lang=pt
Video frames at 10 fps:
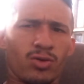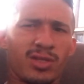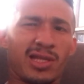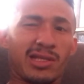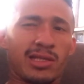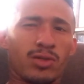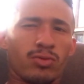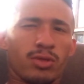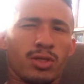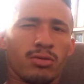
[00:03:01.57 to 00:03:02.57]
85
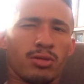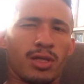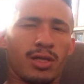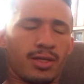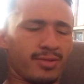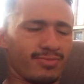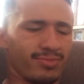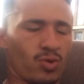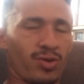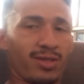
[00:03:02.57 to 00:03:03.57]
quilos, galera.
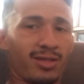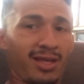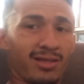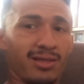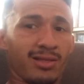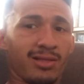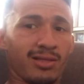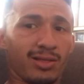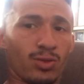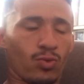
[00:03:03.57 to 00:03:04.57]

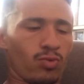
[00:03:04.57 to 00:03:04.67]
85.